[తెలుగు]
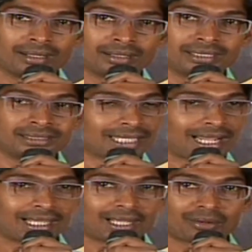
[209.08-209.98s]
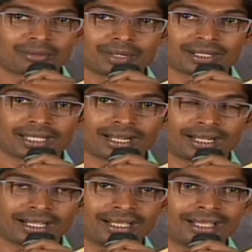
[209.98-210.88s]
నేను చాలా
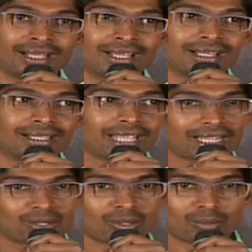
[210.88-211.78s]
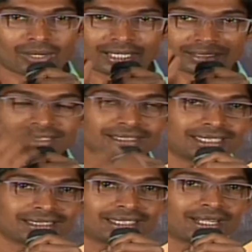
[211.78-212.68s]
గర్వపడుతున్నానన్న ఎక్కడో ఒక్క సీన్
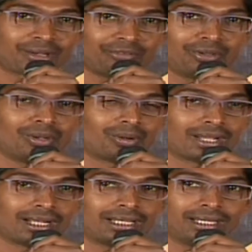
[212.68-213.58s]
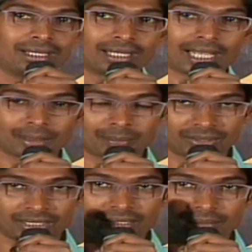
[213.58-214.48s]
చేసిన రివ్యూల్లో కానీ లేకపోతే